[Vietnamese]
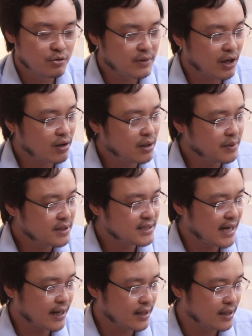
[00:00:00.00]
Chúng ta có lớp đất
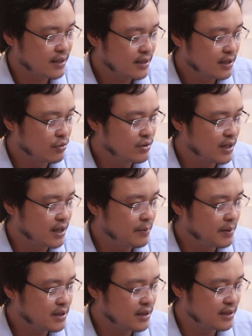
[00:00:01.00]
rác này, đầu tiên lớp
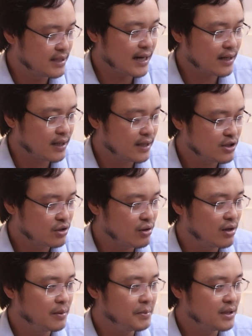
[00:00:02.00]
đất rác này, sau đó
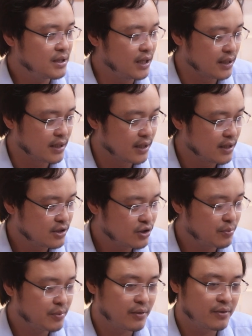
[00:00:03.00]
lớp đất thịt này,
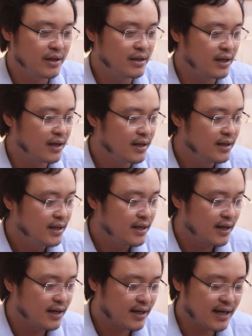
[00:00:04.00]
xong rồi đến
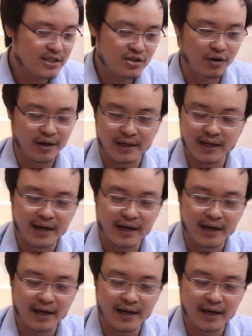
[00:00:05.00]
cát sỏi